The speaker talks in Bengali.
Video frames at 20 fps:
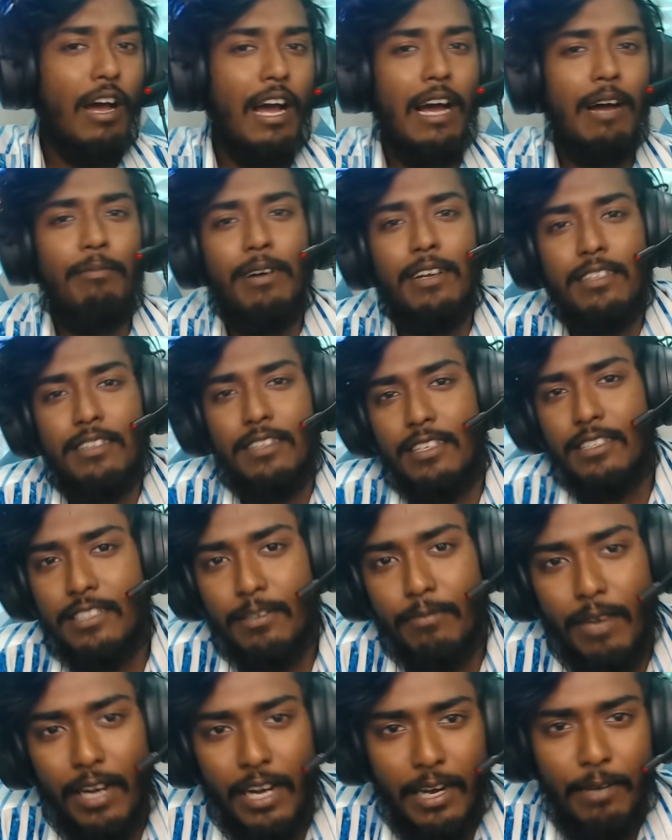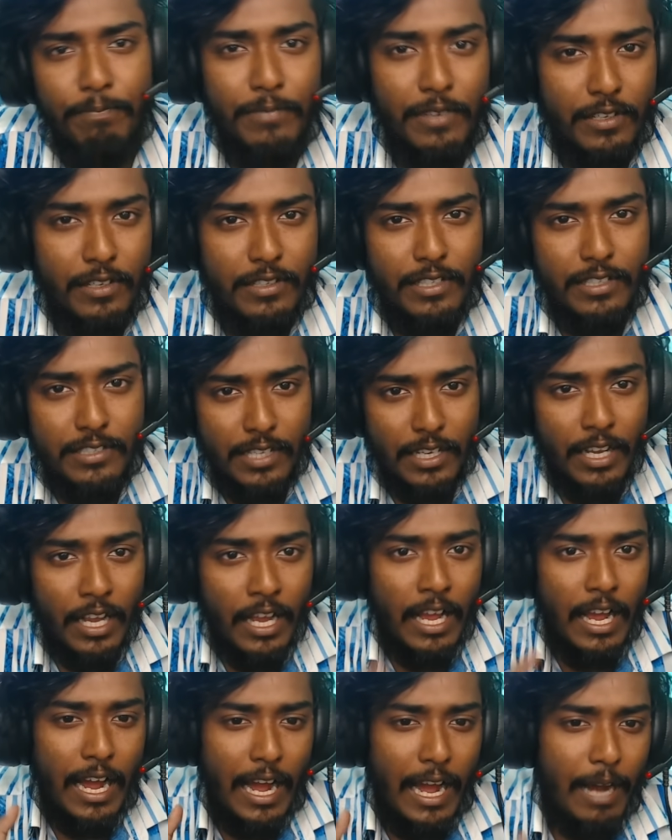আমার দেশে বা আপনার দেশে
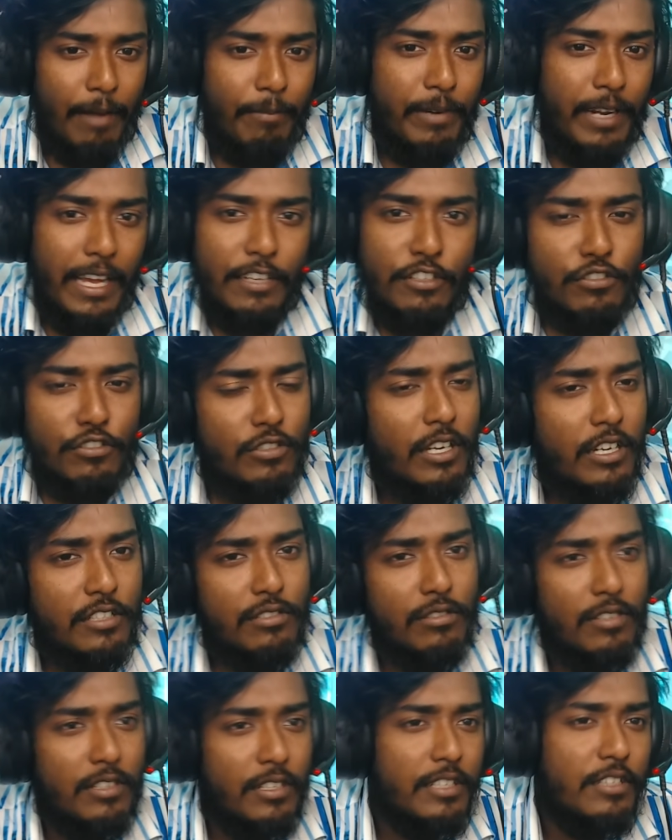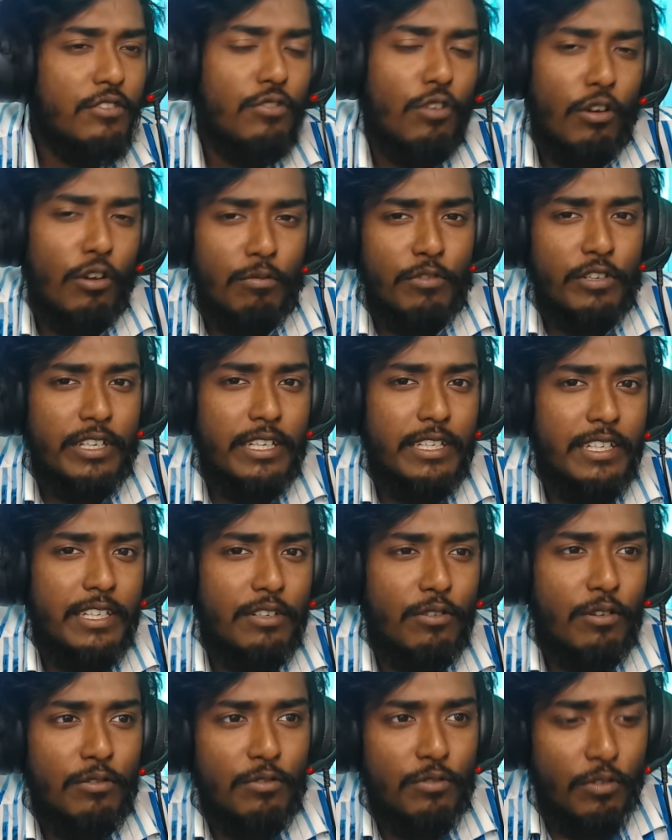আমরা একজন আরেকজনের ধর্মকে নিয়ে
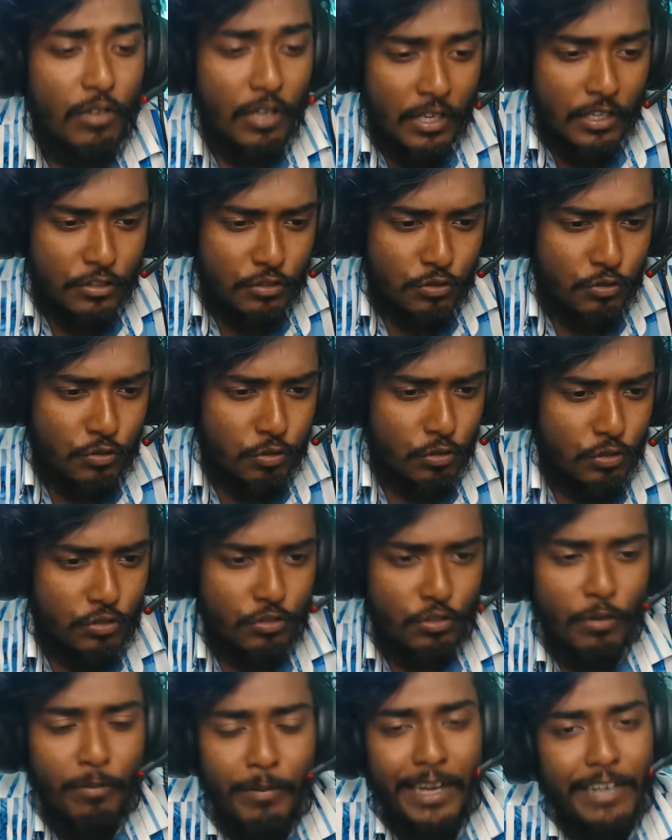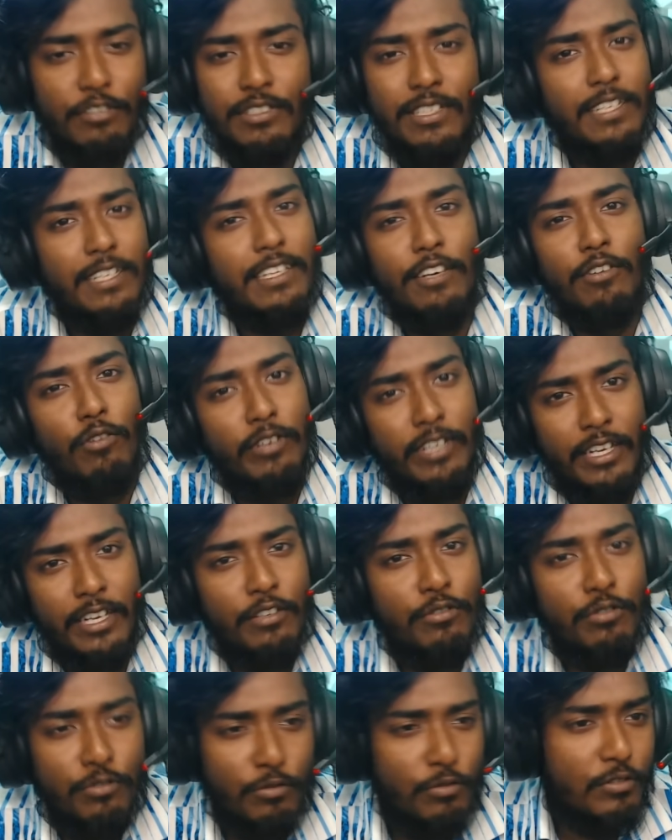কখনো সুস্থ মানুষদেরকে
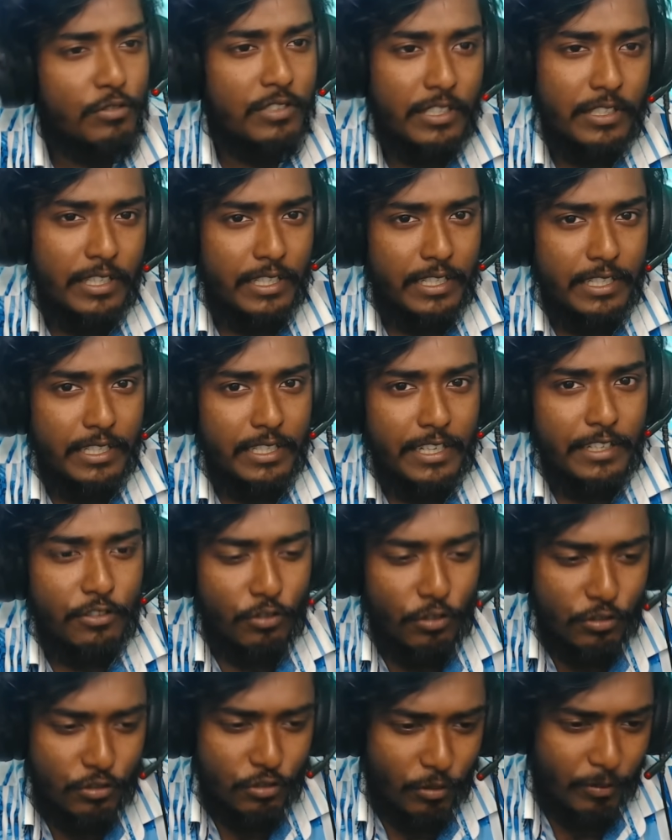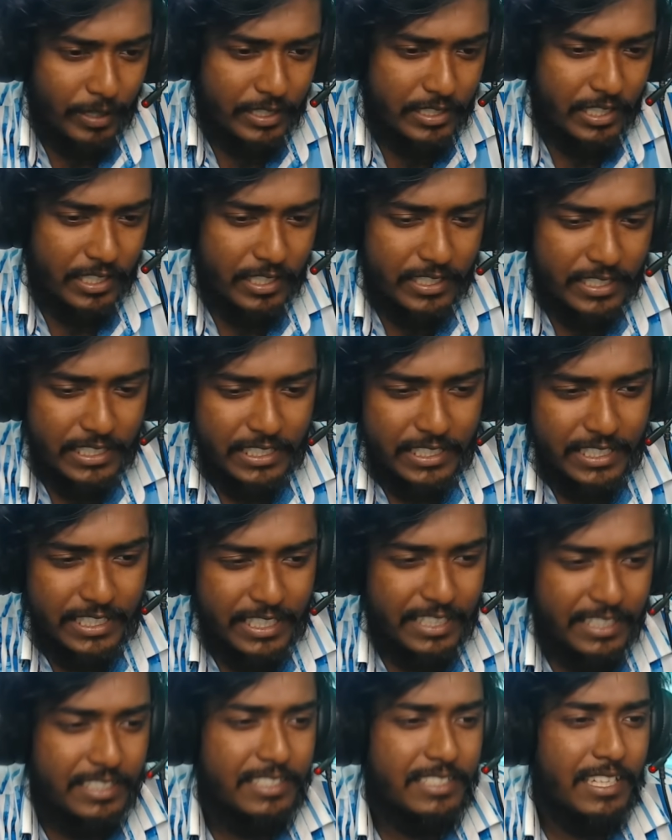কটাক্ষ করতে দেখি না এই নর্দমার যারা
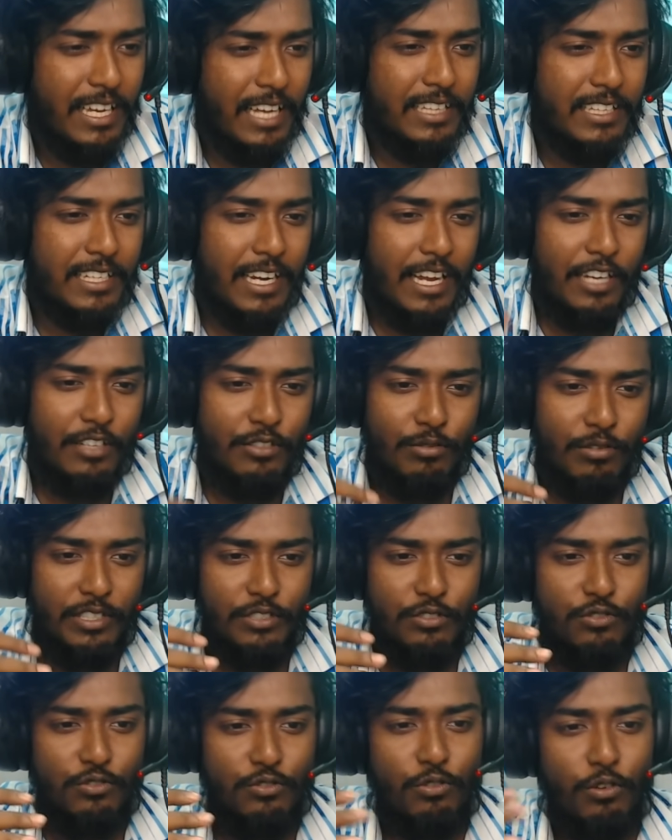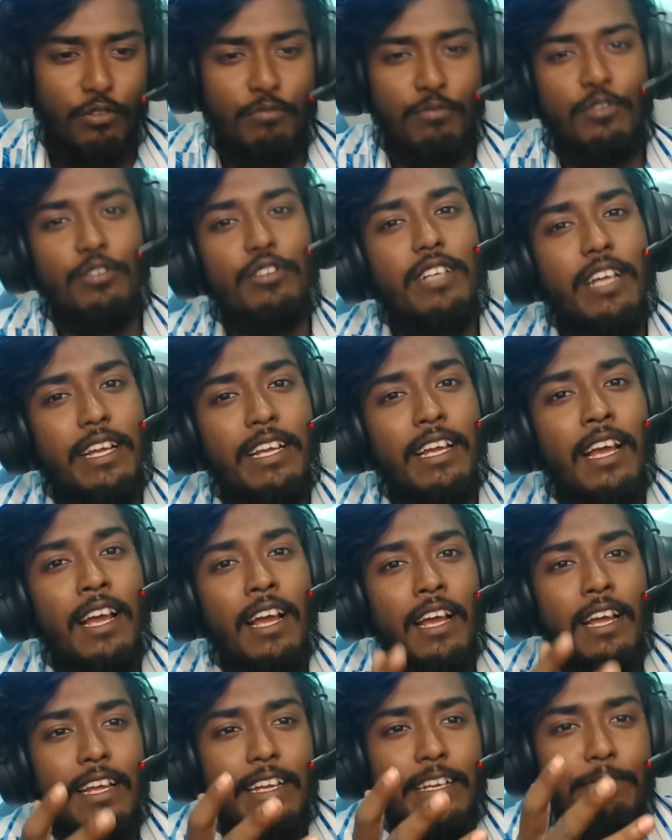কীট যাদের আসলে জন্মটাই
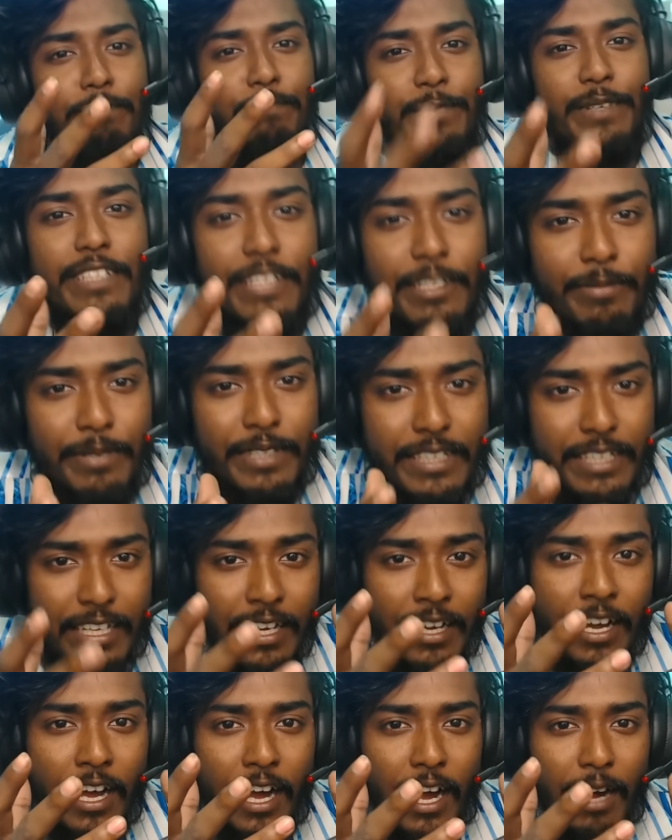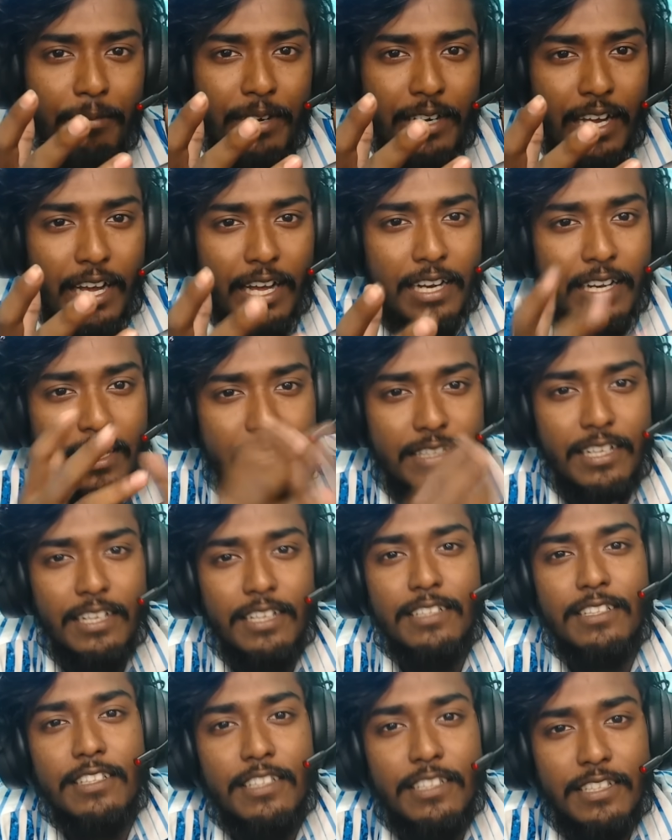এই পৃথিবীতে আমার আল্লাহ
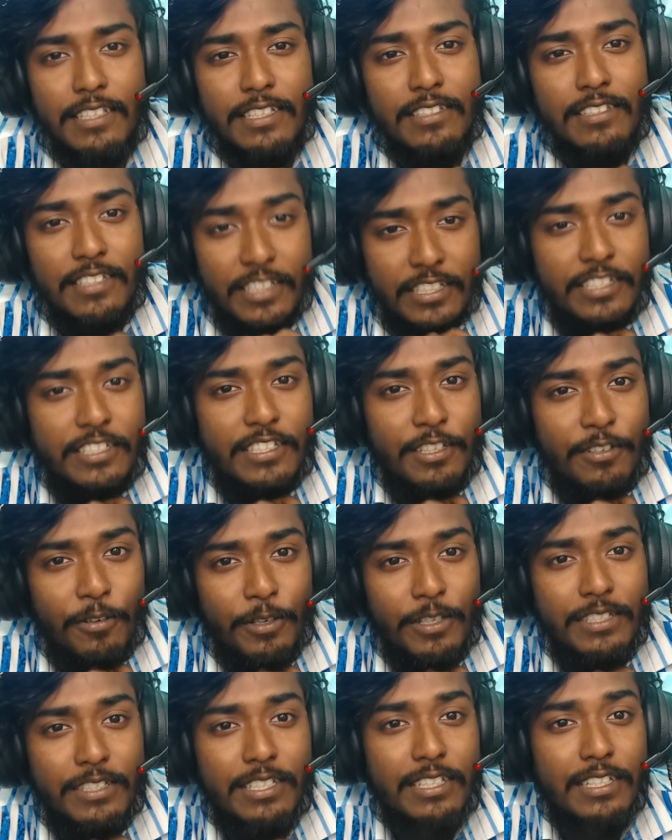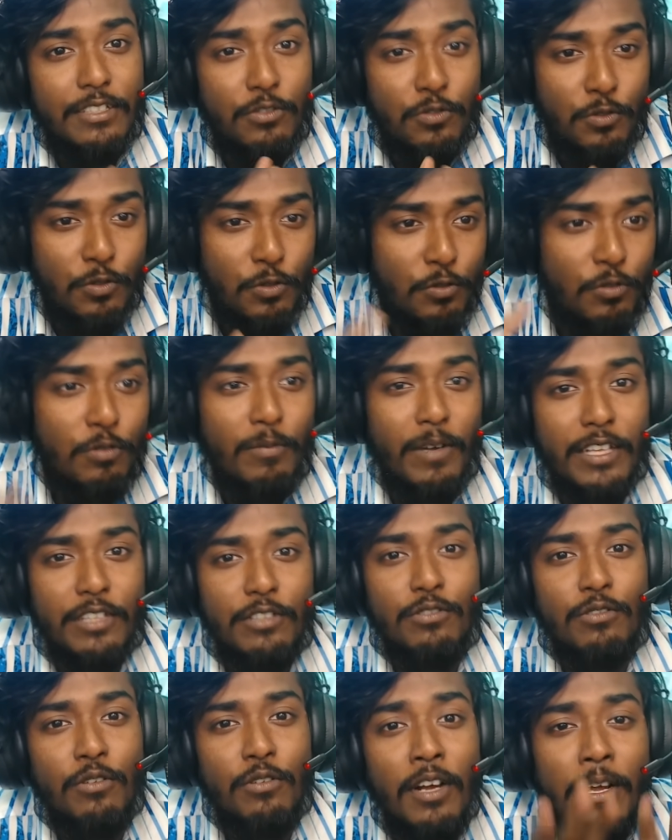তালা তাদেরকে সৃষ্টি করেছেন
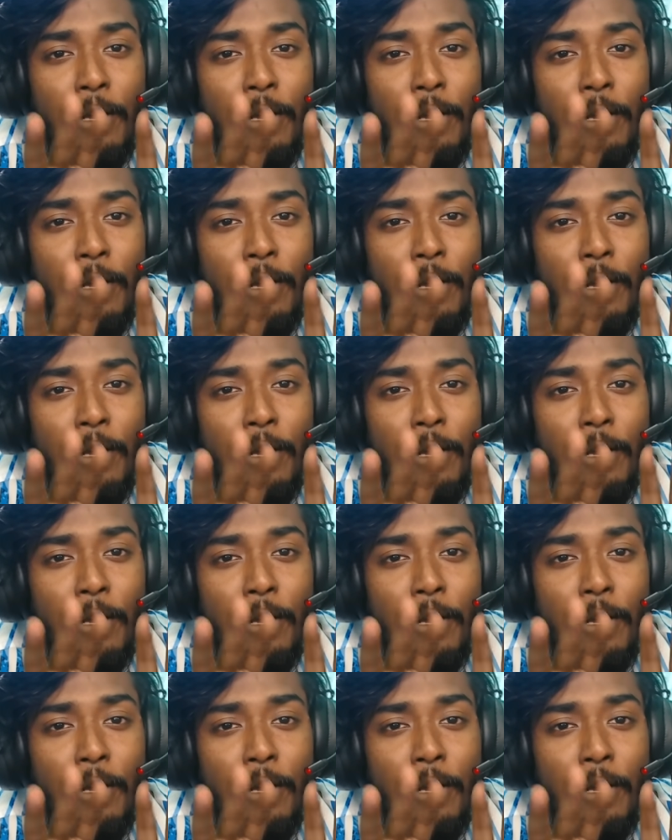শুধুমাত্র